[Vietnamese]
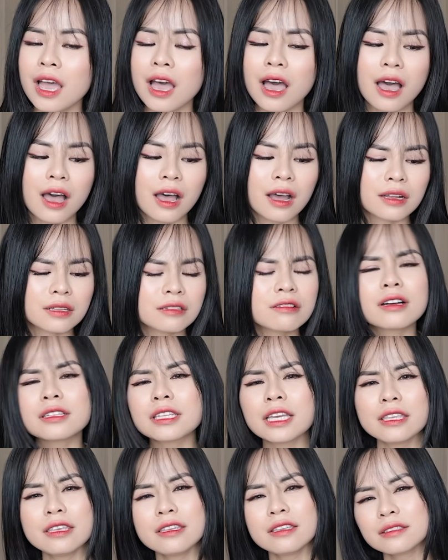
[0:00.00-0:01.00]
à, thường
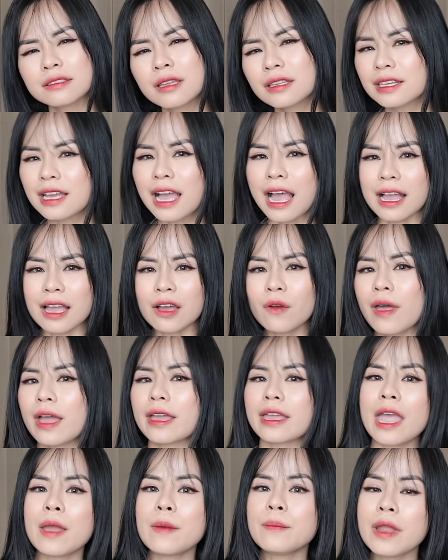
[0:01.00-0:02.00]
thì tất cả các loại
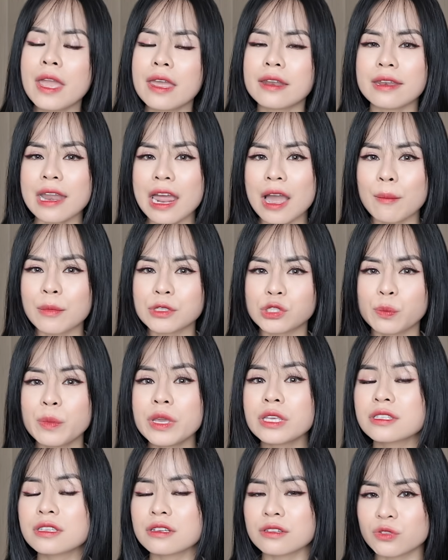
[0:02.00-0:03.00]
kem nền nào mà chúng
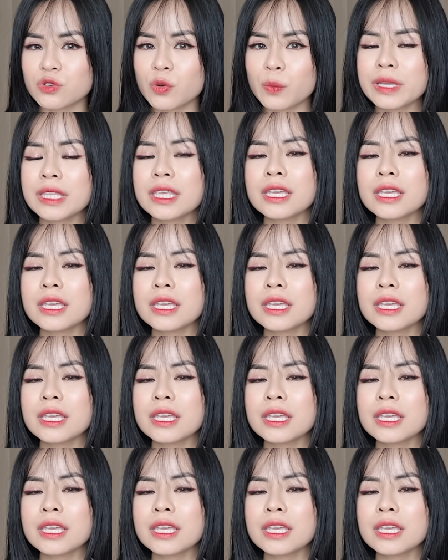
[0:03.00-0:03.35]
mình sử dụng ấy